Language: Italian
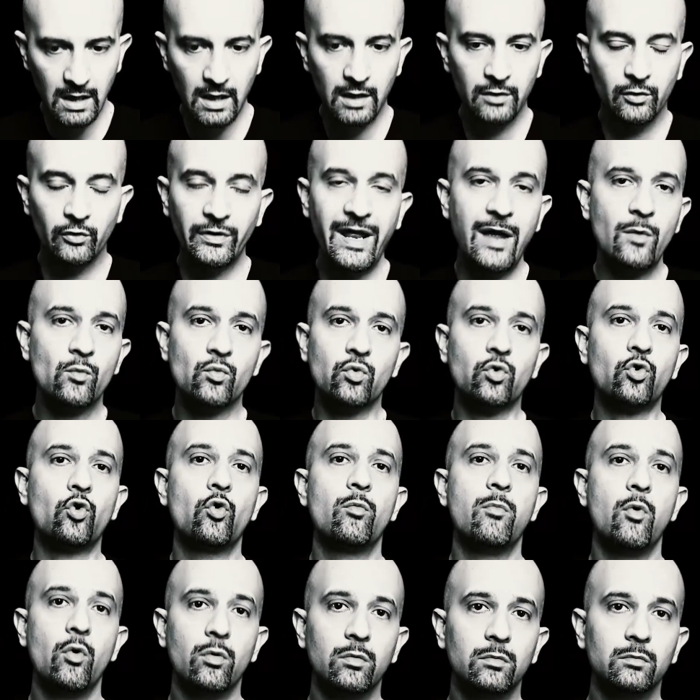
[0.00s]
non è un
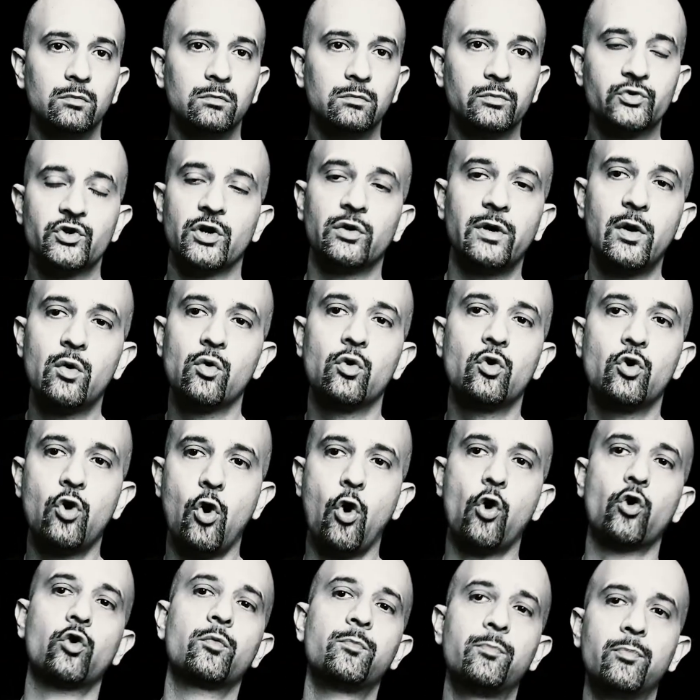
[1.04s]
robot cioè non è un
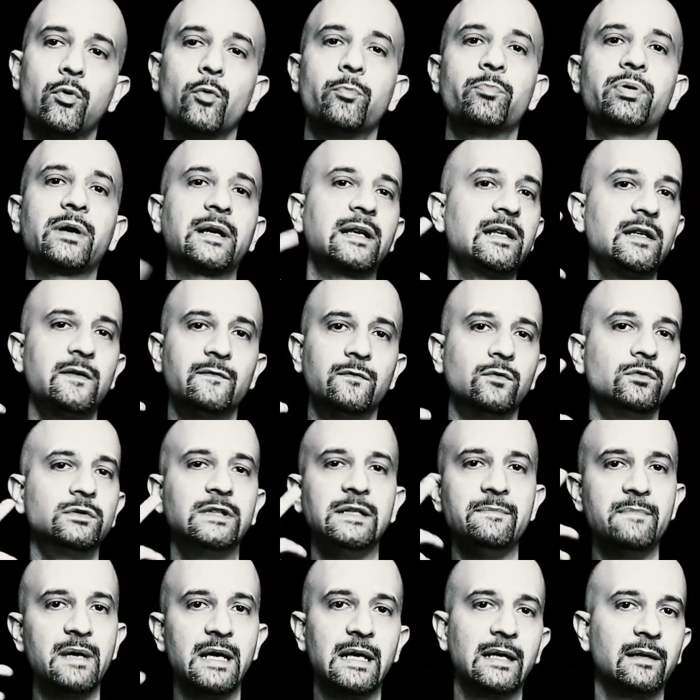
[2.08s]
corpo privo di,
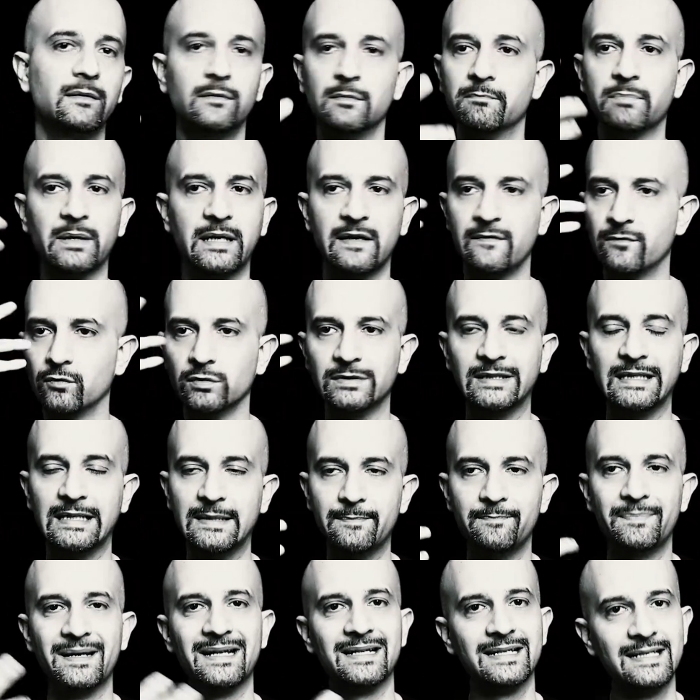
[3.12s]
me, privo di
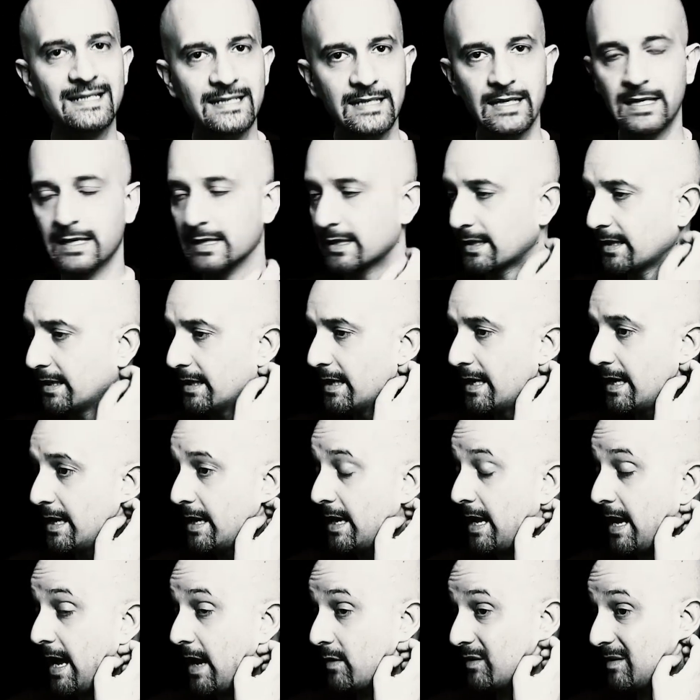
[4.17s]
pensieri,
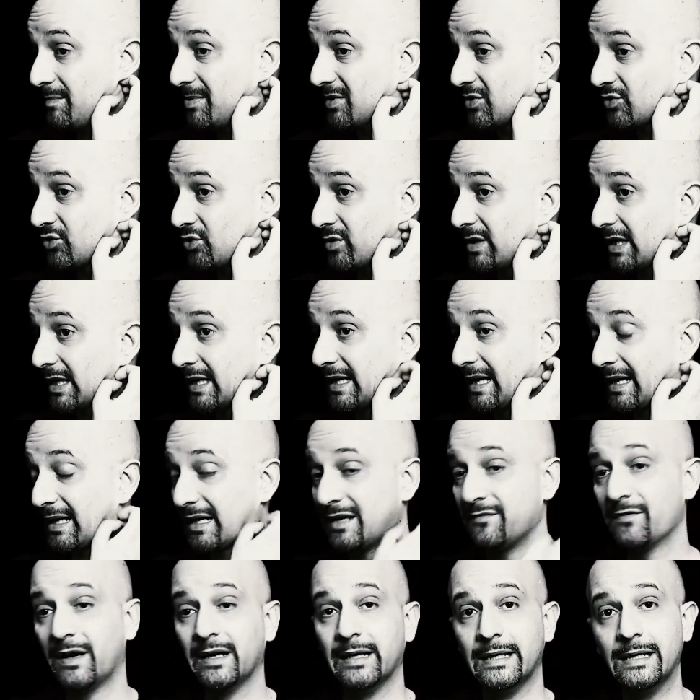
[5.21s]
è una persona che
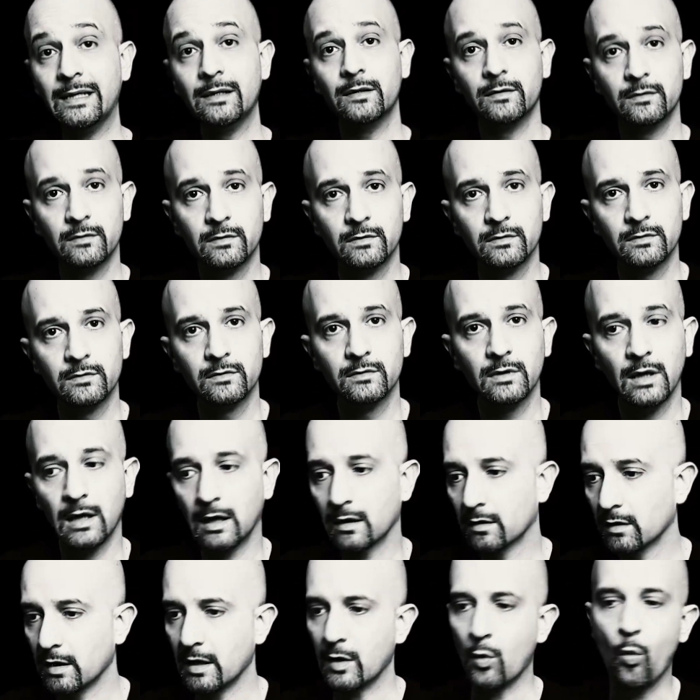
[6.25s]
arriva lì,
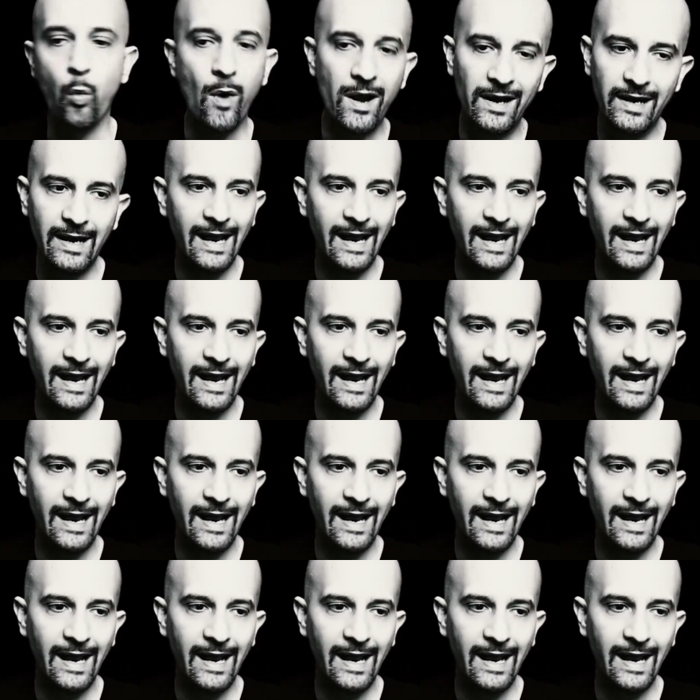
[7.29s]
in quel